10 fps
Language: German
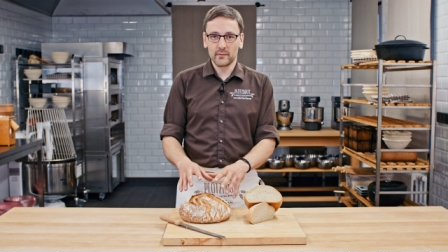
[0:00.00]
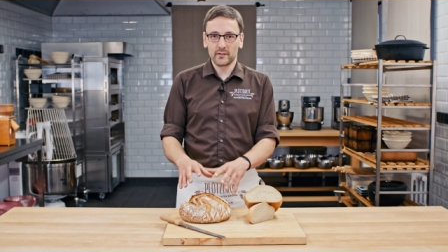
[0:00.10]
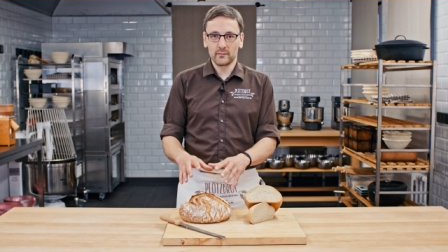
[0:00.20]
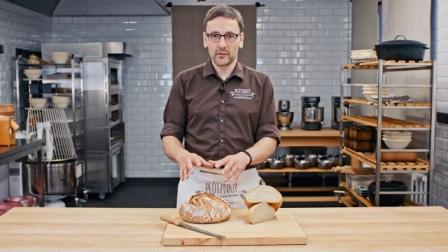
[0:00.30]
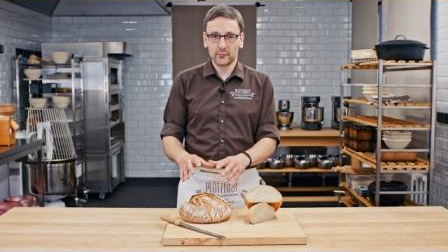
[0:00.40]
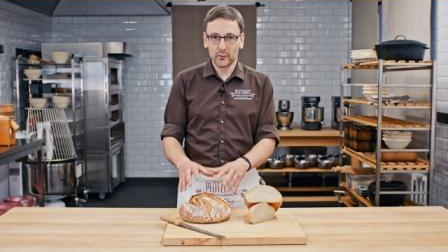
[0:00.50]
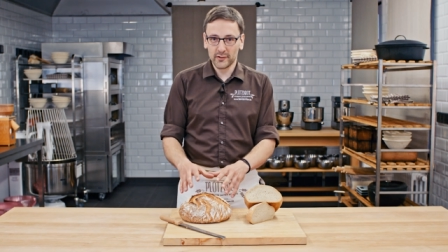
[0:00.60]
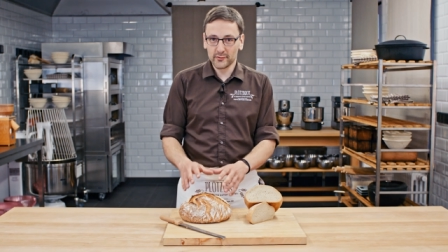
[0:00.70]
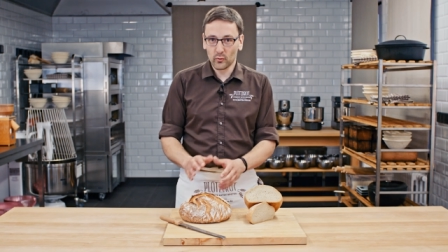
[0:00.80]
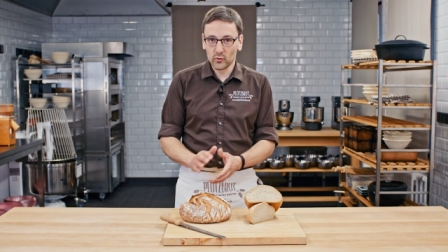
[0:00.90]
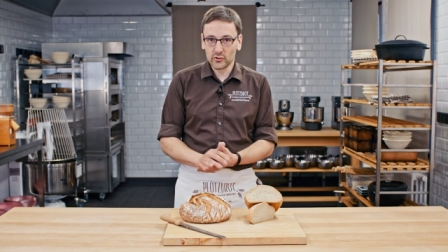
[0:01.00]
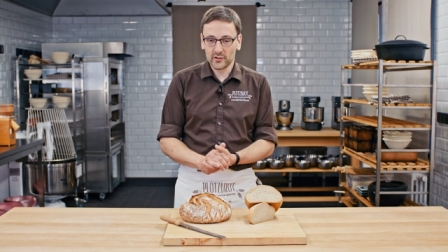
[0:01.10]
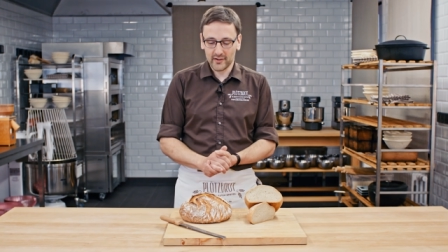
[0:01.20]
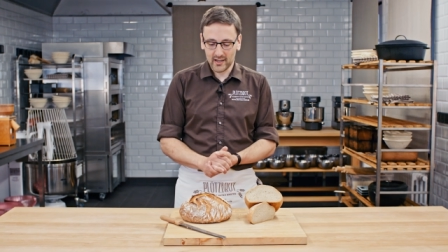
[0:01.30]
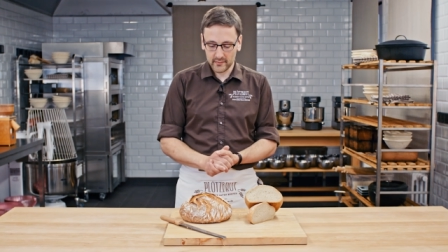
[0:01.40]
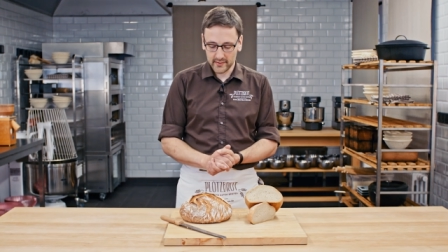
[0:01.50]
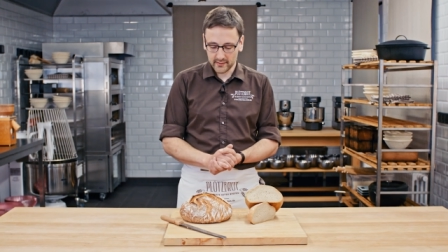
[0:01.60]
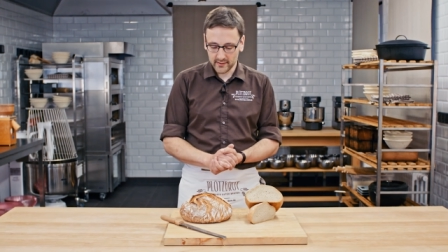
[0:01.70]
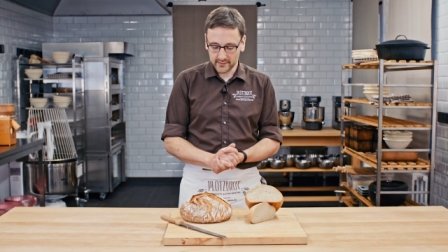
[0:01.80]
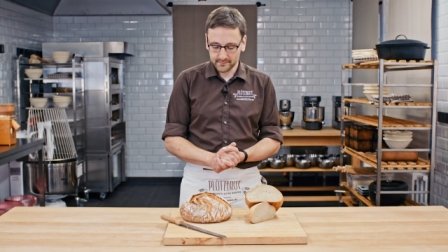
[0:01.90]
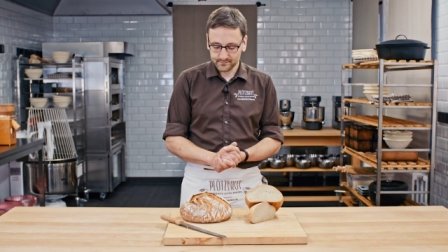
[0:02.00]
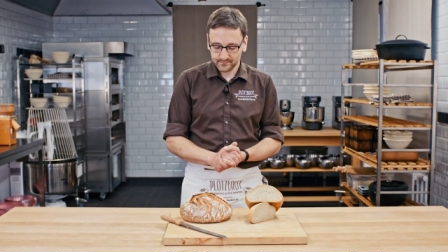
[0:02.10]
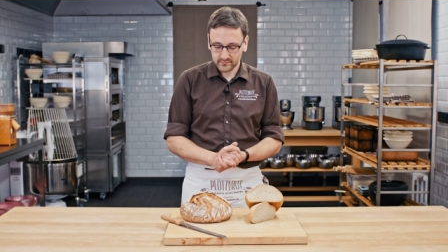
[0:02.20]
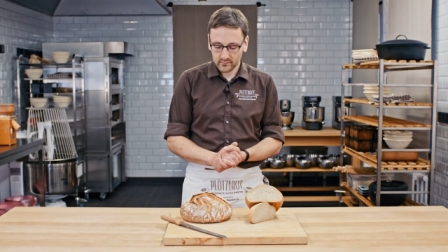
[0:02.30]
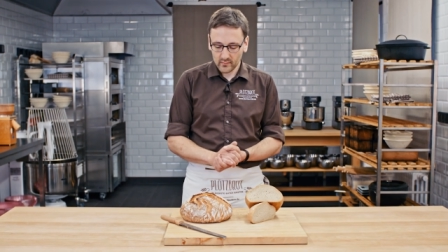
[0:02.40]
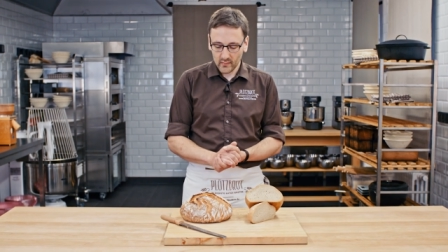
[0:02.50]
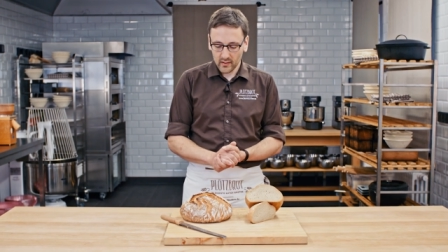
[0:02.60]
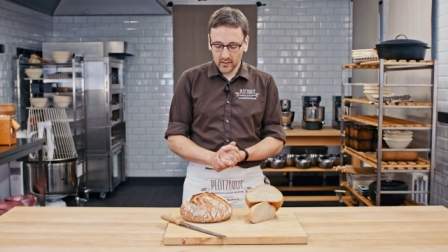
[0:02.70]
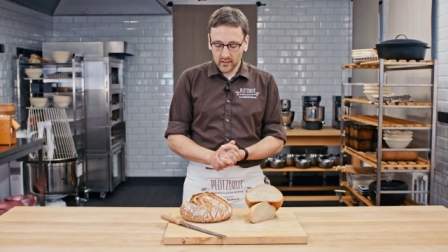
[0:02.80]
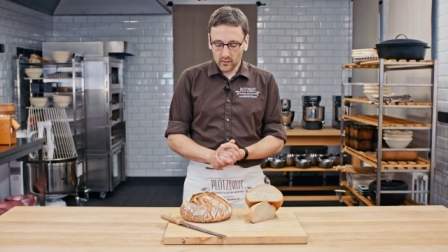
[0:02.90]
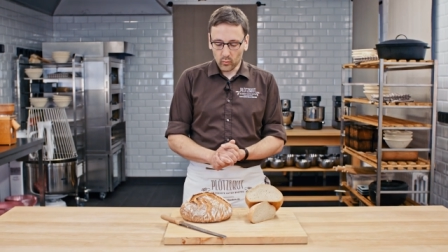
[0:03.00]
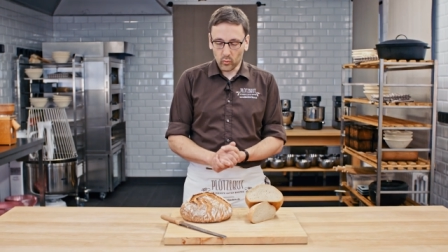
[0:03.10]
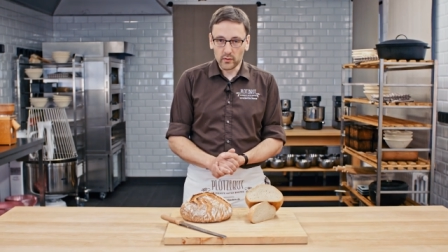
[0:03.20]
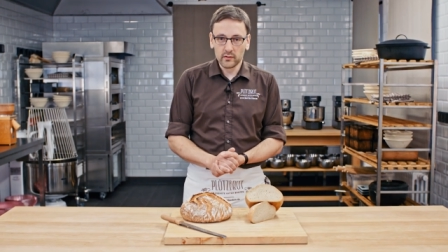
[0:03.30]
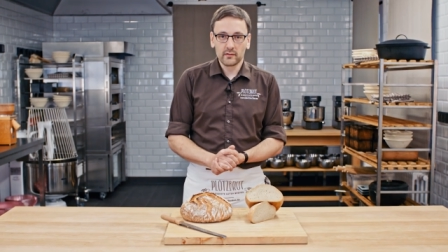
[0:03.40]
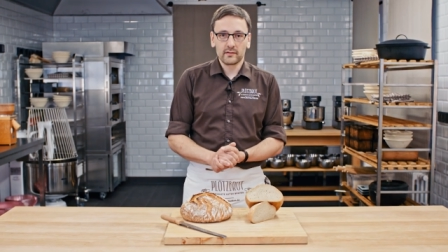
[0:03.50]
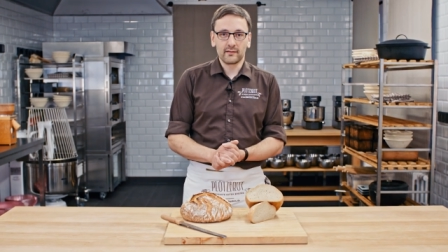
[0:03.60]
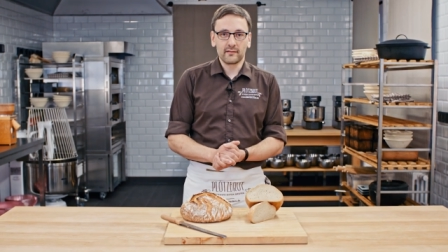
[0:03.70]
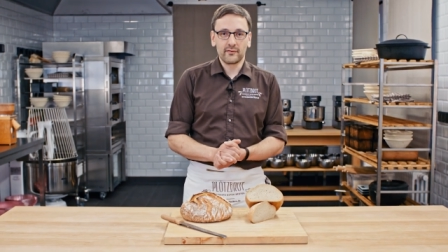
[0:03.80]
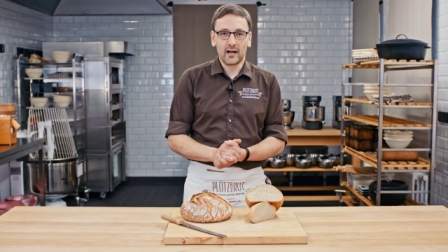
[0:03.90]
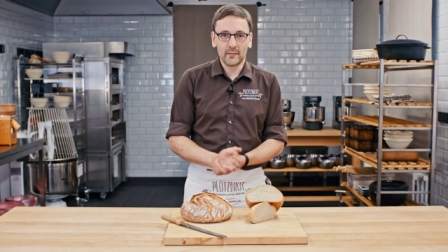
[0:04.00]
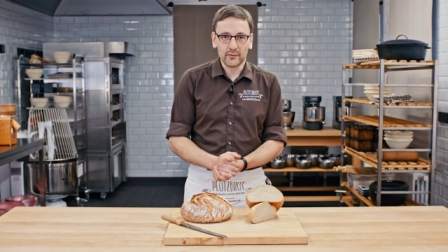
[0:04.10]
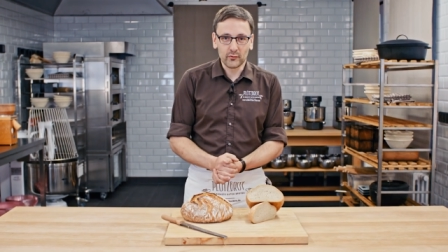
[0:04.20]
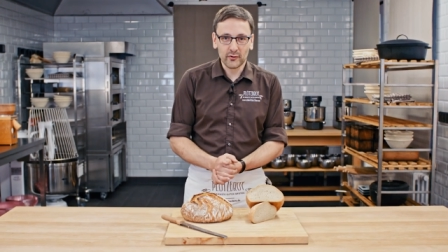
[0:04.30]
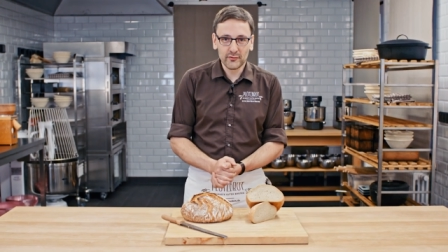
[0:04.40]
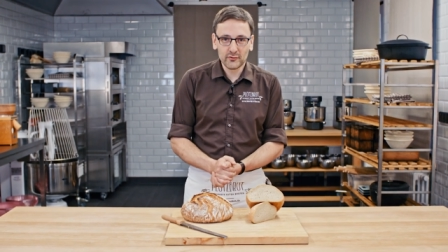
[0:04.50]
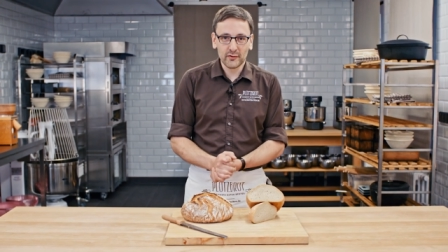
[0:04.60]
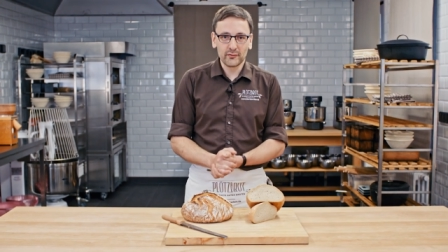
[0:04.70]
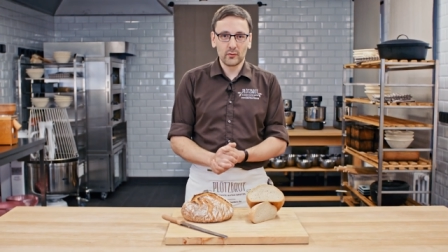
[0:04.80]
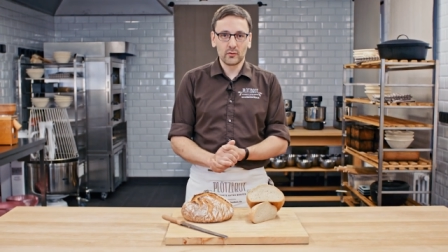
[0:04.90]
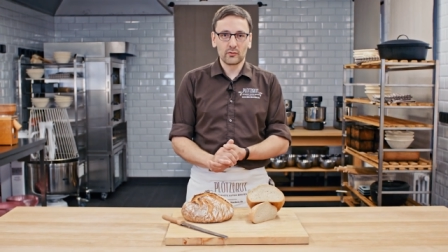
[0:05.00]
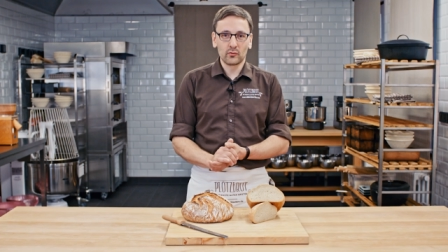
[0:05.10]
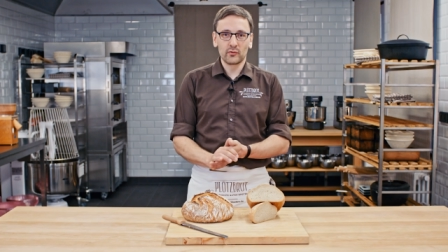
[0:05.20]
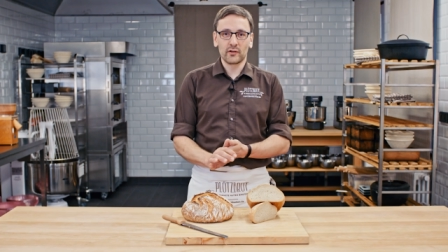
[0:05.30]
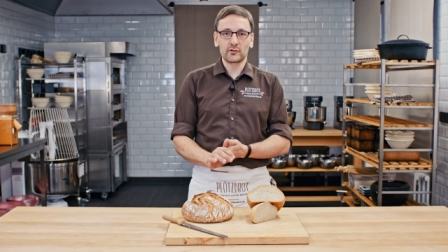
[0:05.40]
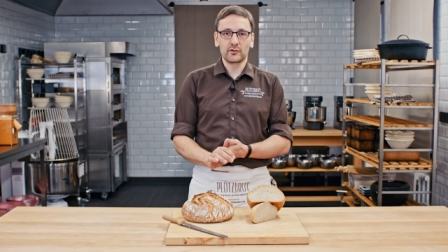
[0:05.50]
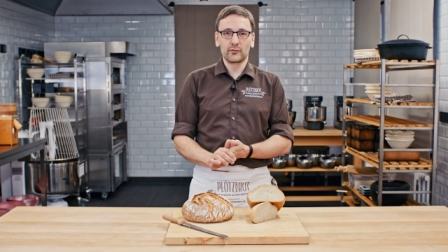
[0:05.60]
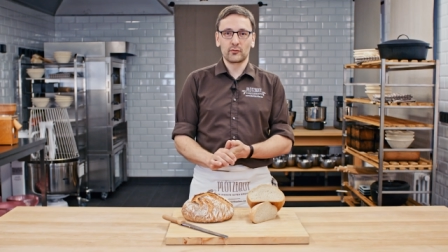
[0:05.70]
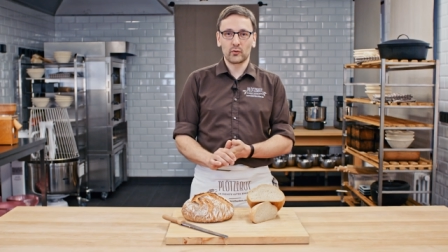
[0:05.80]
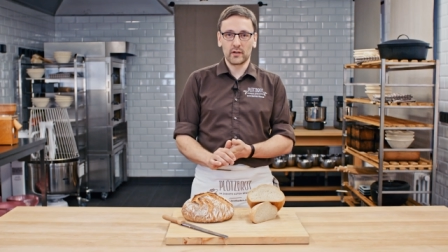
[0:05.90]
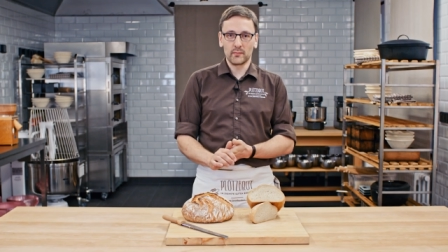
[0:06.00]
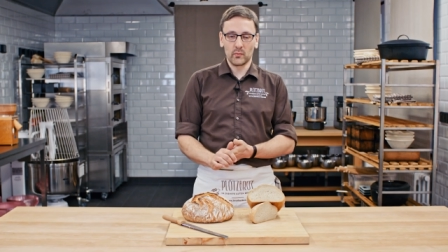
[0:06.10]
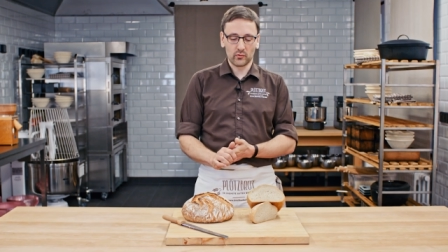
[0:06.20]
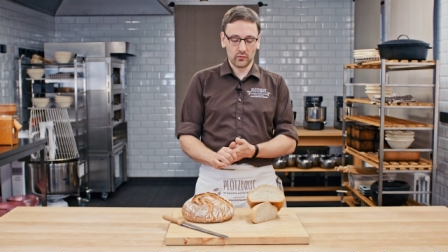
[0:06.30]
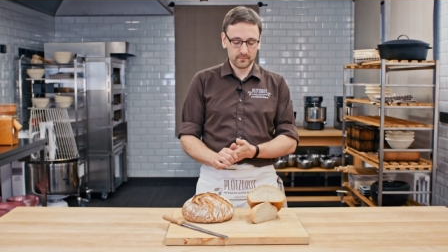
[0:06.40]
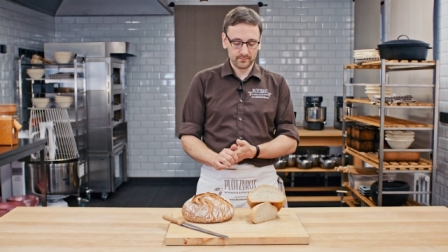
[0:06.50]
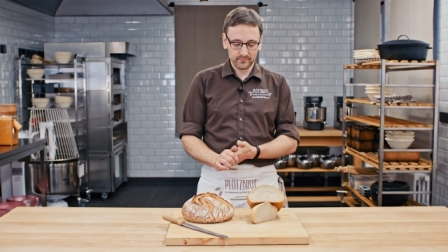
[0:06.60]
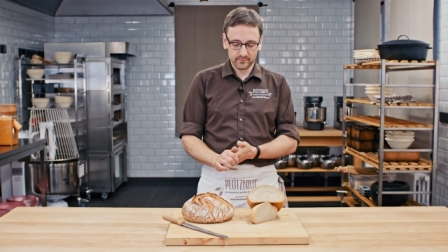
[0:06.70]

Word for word: ich mit dem natürlichen Rohstoff arbeiten kann, ohne dass ich Verarbeitungshilfsstoffe oder Zusatzstoffe zugeben muss.